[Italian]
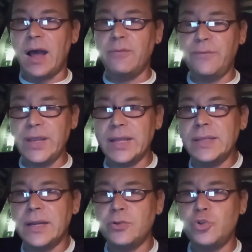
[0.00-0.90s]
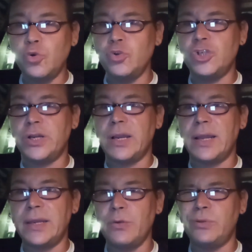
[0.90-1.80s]
al fine di raggiungere
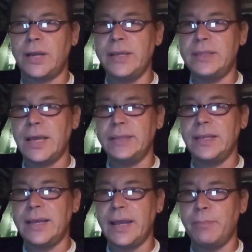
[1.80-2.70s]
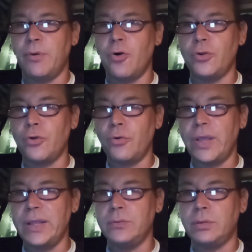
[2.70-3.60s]
la neutralità del carbonio
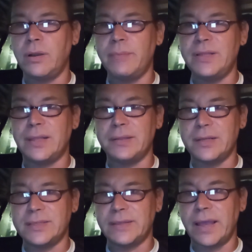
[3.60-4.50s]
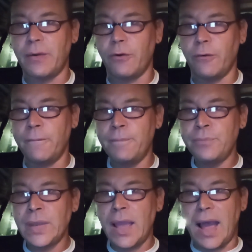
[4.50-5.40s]
entro la metà del secolo
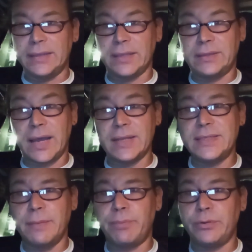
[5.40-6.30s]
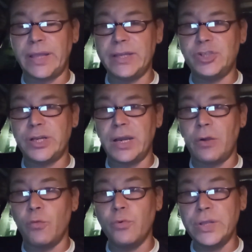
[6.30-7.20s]
adattarsi e proteggere
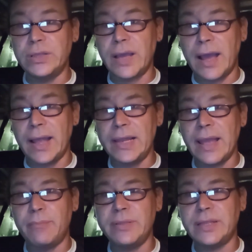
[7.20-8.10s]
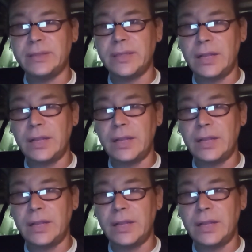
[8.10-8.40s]
la comunità e gli habitat